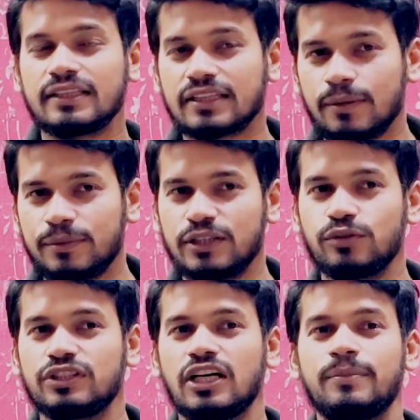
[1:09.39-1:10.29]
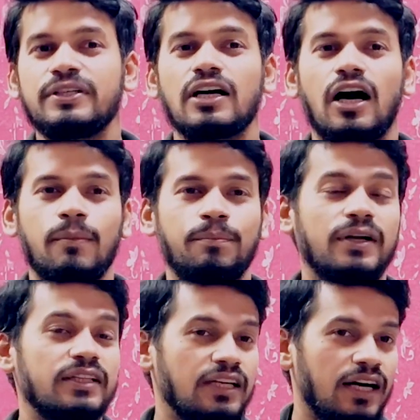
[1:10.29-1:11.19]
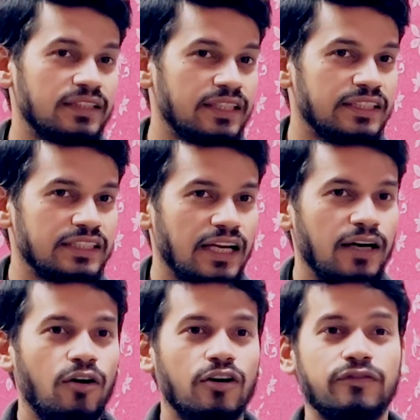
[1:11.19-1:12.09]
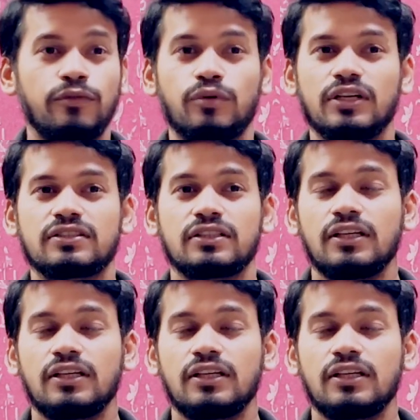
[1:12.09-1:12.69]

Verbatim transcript: तब ये दुनिया भी आप पर ध्यान देती है और फोकस